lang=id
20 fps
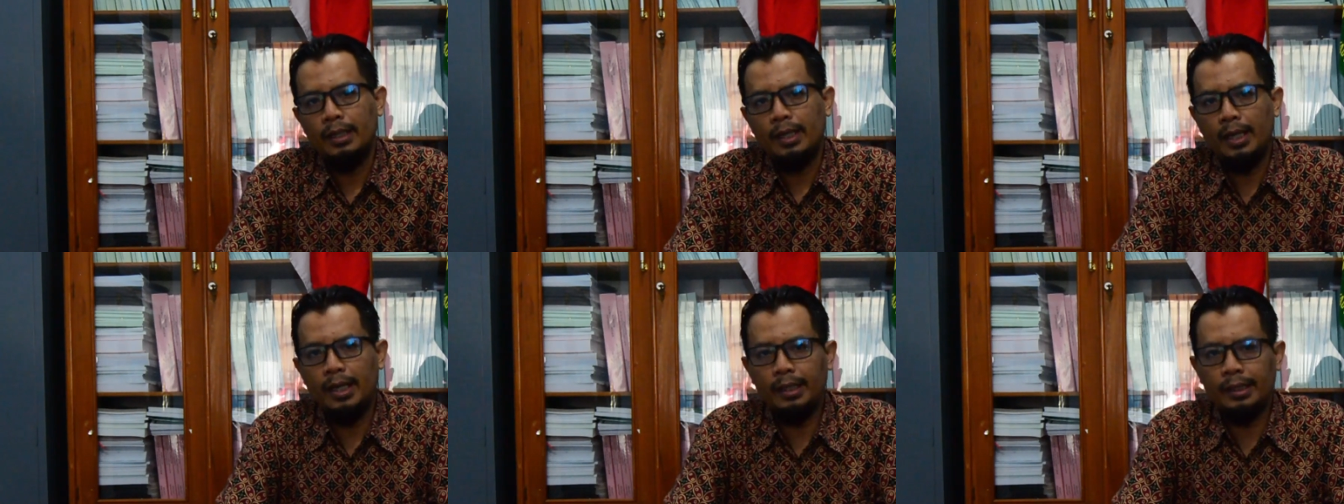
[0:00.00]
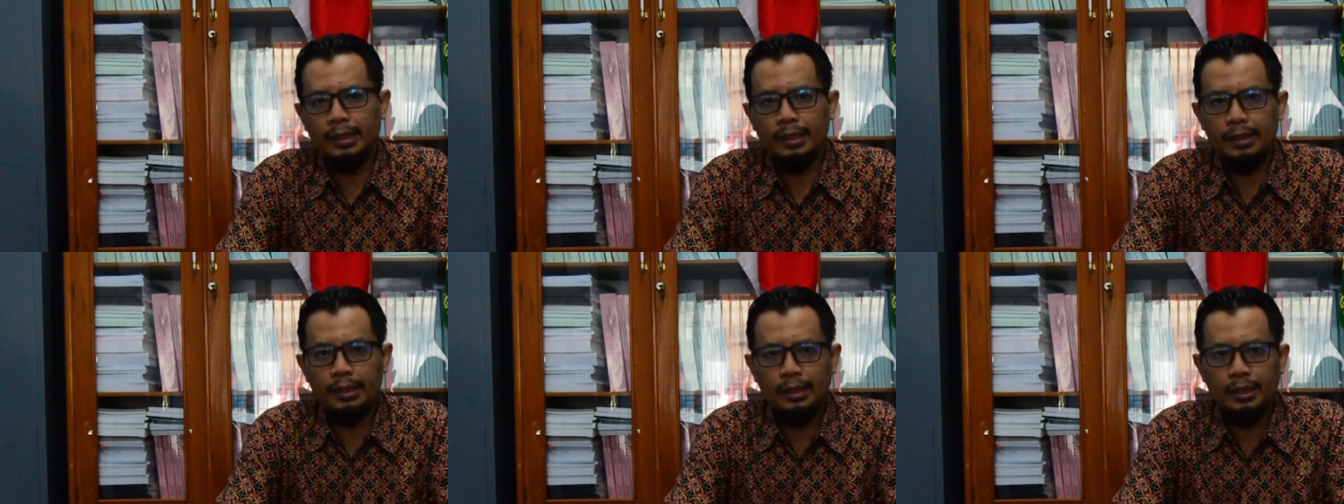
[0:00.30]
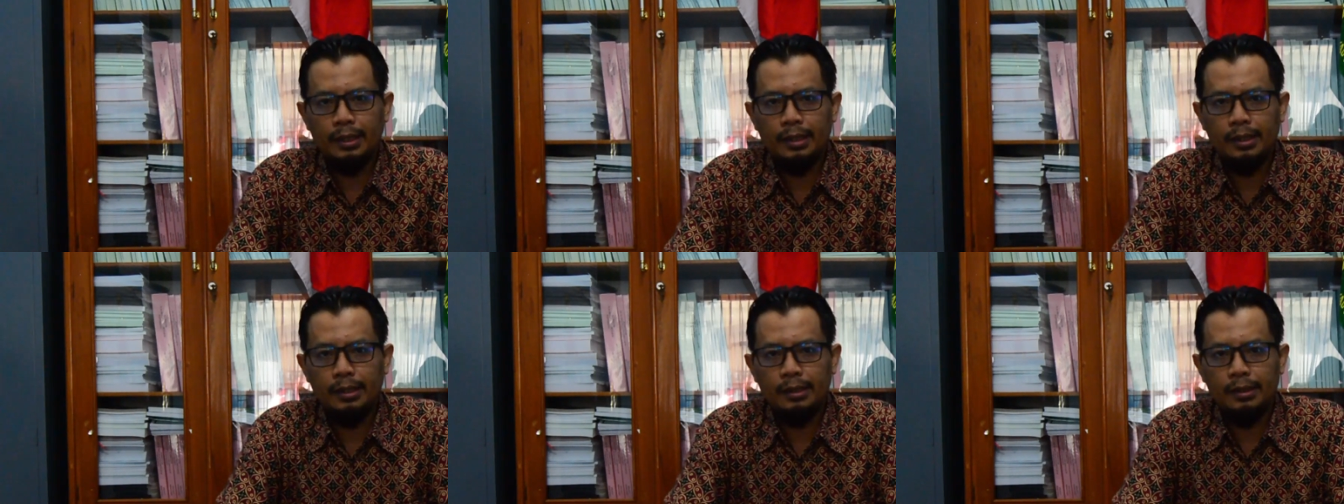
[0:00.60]
hari
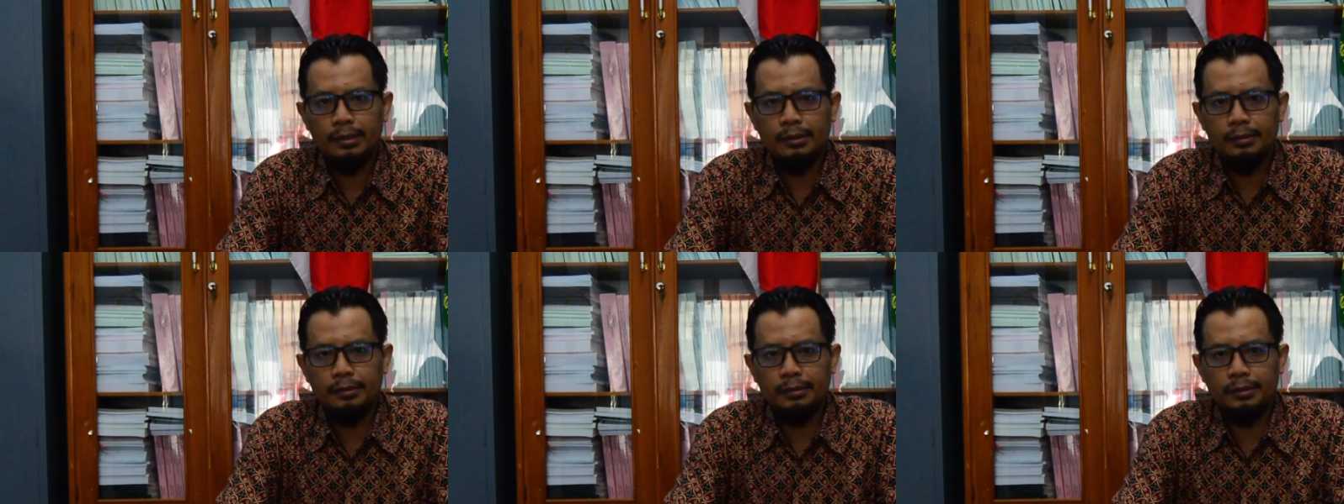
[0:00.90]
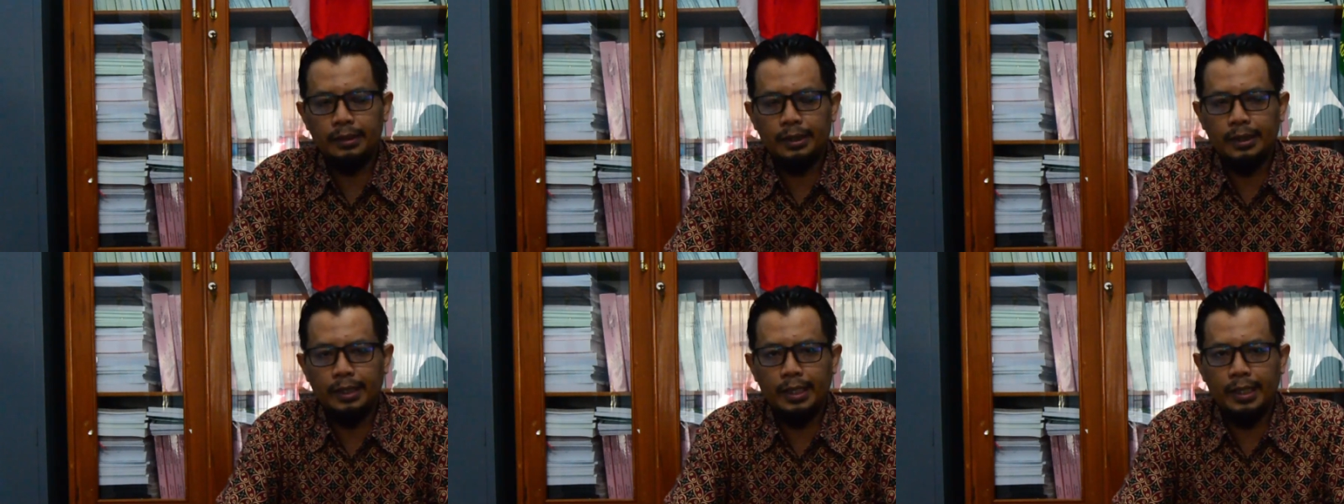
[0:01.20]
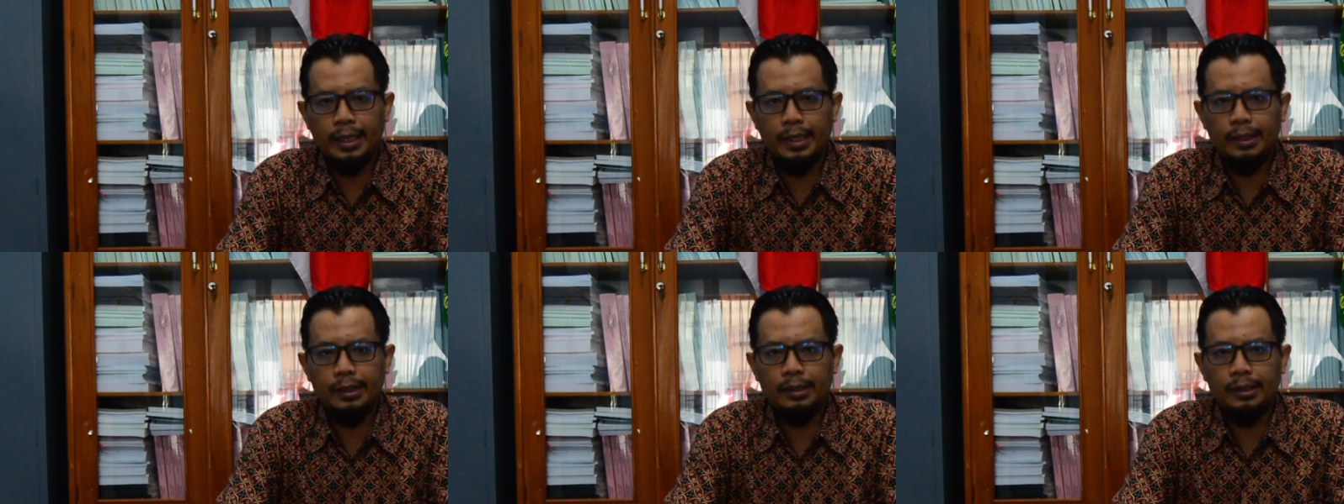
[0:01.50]
ini
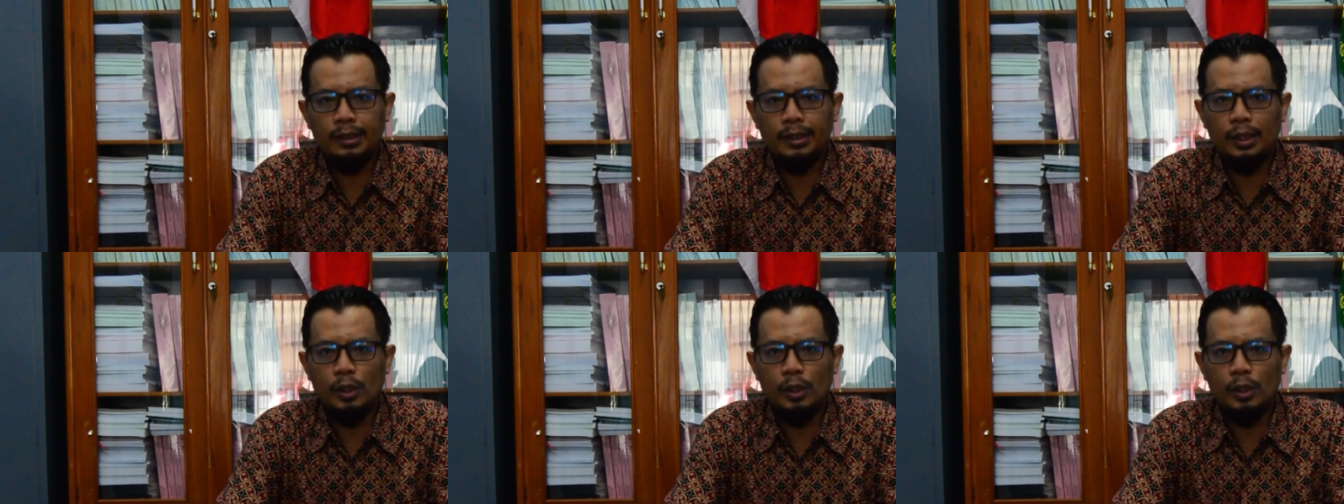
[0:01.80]
dengan